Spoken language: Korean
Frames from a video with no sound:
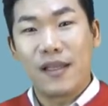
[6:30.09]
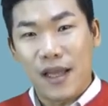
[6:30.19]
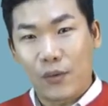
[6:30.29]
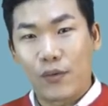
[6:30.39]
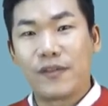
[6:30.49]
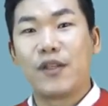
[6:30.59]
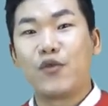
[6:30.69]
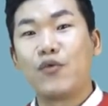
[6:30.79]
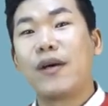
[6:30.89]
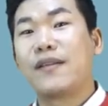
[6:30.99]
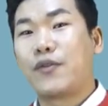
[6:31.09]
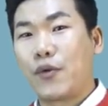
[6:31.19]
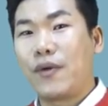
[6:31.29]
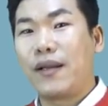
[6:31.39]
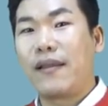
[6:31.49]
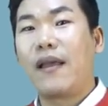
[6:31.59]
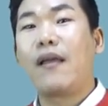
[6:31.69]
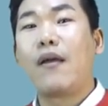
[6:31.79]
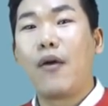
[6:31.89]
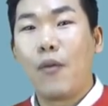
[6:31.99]
양도세 중과세 적용할
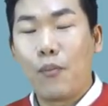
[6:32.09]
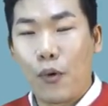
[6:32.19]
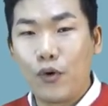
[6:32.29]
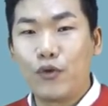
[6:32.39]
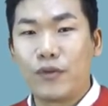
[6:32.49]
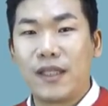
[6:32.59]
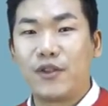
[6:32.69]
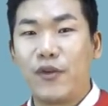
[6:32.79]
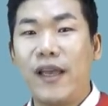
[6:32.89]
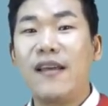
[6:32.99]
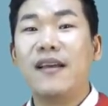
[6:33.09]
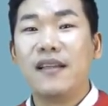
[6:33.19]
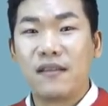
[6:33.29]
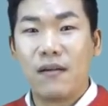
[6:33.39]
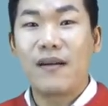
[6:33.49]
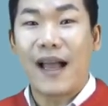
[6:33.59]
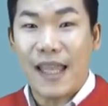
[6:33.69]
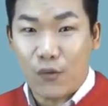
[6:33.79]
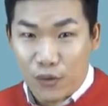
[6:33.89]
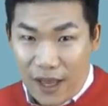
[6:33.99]
때 보유주택수에
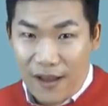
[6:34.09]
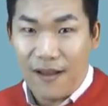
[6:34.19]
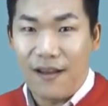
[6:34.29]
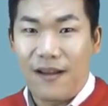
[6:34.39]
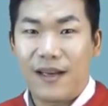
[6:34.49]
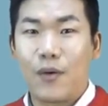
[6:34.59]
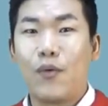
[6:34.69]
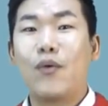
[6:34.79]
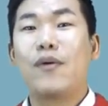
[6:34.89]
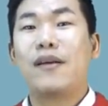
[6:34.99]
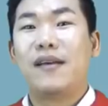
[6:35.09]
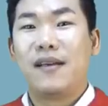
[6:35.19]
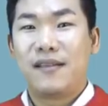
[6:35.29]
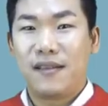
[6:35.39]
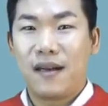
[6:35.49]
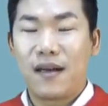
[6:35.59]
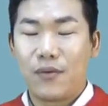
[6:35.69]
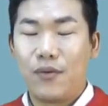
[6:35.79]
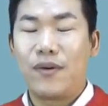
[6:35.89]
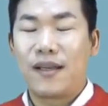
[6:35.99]
들어가겠구나 라고
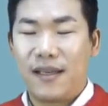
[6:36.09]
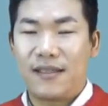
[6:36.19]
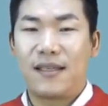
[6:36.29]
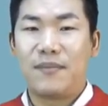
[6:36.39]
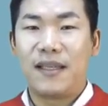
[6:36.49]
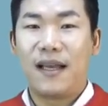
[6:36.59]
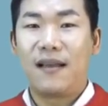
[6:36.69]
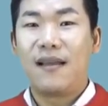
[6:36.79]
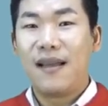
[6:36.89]
생각하고 계셔야 됩니다.